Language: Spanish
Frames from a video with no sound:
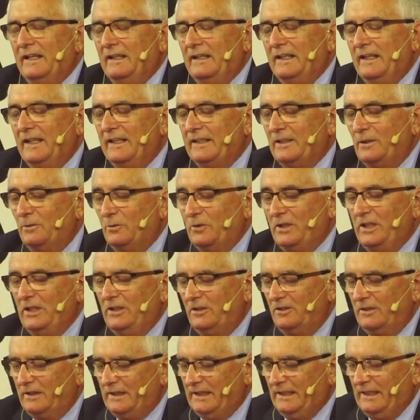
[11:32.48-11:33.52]
Eh, como
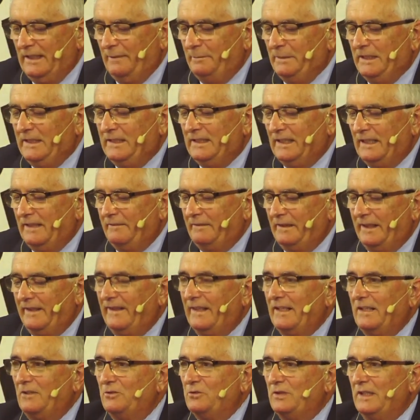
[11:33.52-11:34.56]
digo, que es la mitad, la
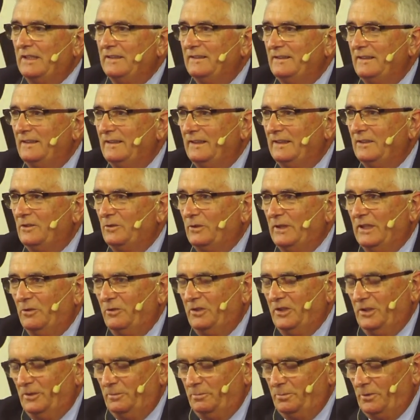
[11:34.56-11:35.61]
verdadera causante de estos
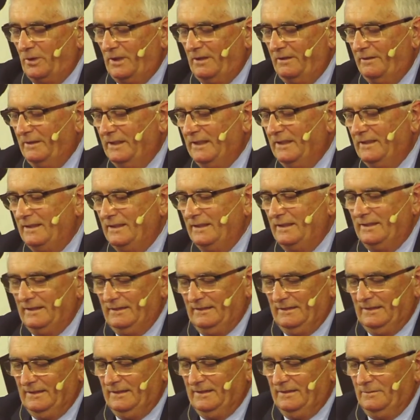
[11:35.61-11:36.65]
elogios, probablemente
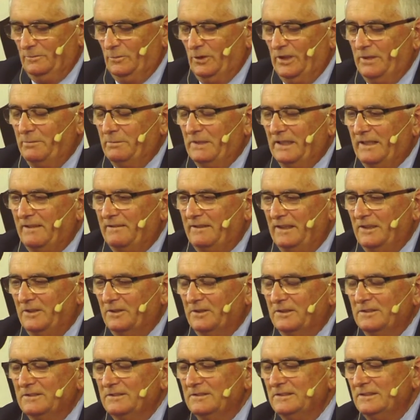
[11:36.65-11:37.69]
eh, muy inmerecidos.